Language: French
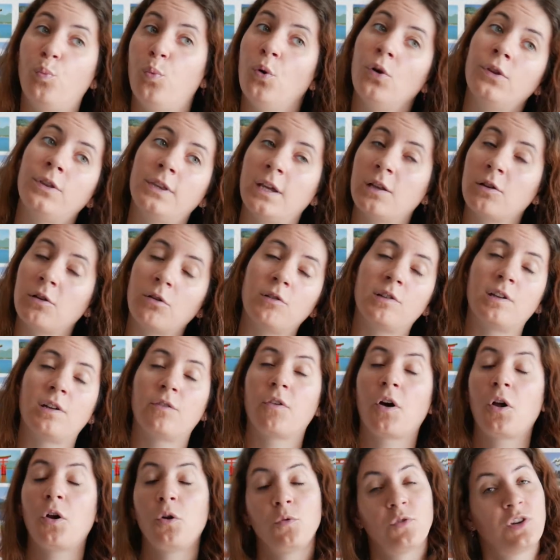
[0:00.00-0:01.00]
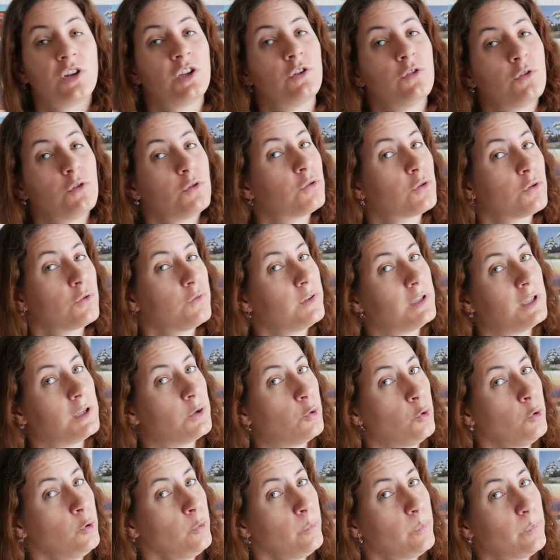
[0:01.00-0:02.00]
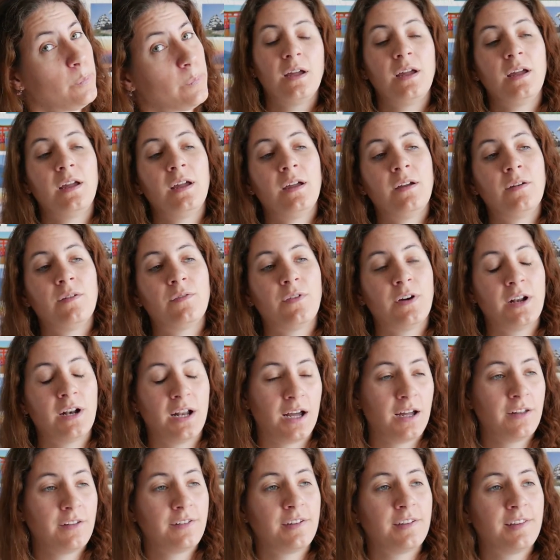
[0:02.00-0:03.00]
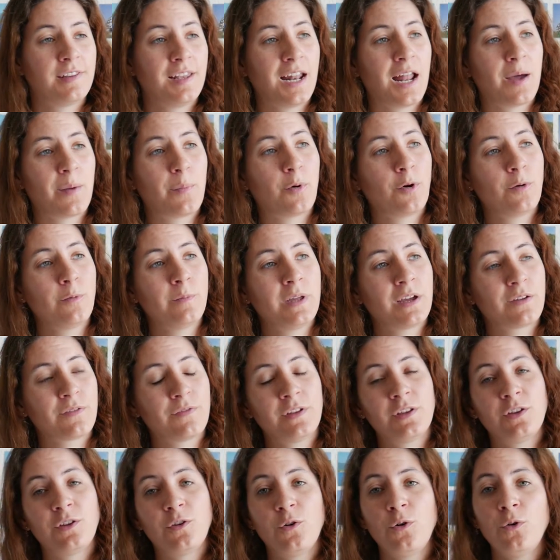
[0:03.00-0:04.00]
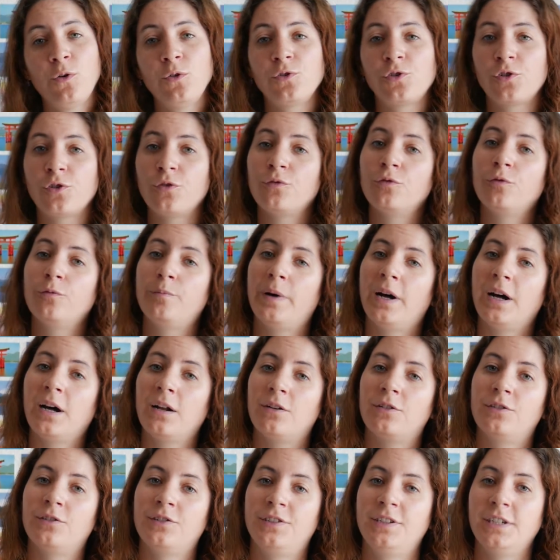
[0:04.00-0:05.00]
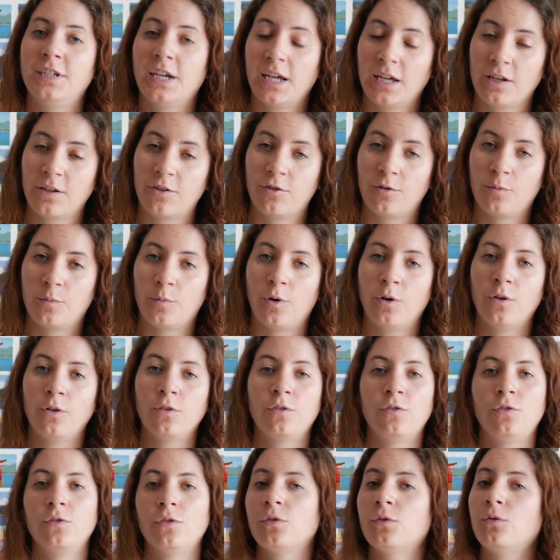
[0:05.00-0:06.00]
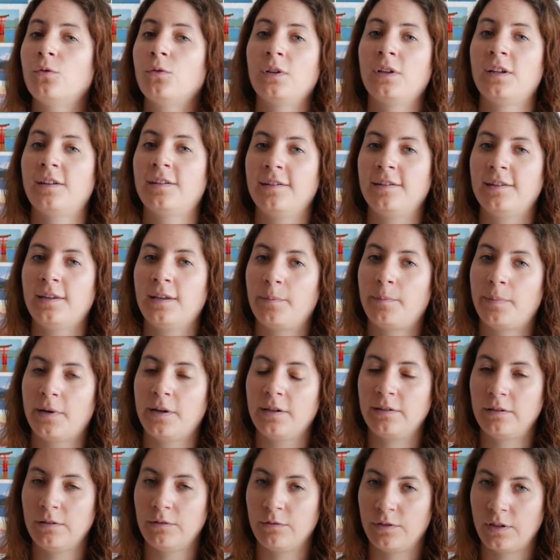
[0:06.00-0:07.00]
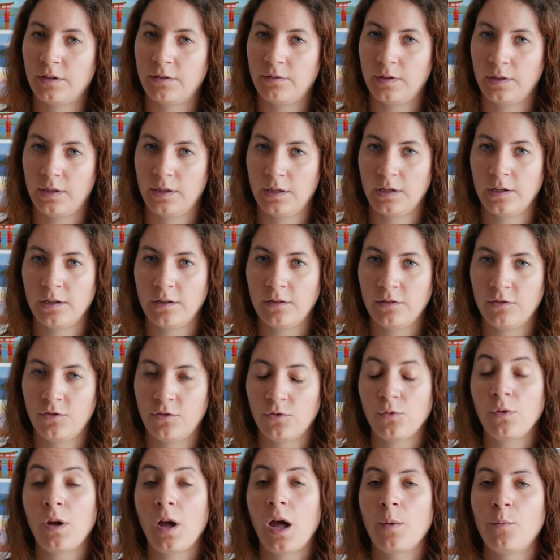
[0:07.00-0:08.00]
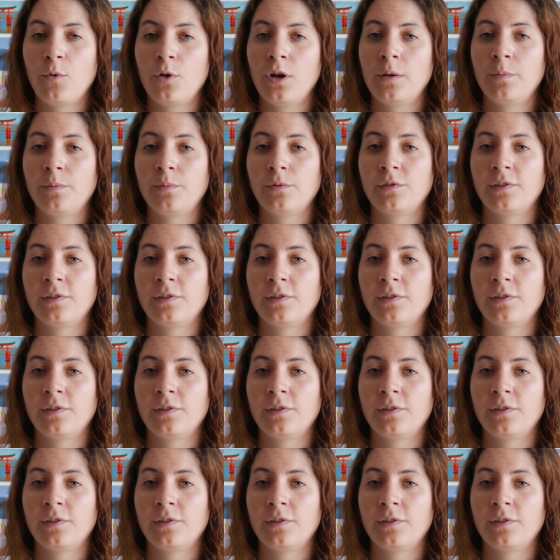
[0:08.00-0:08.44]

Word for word: Peut-être que ça fera l'objet d'une autre vidéo. Et voilà, c'était la première vidéo où je vous parle directement. Surtout, n'hésitez pas si vous avez des questions à me les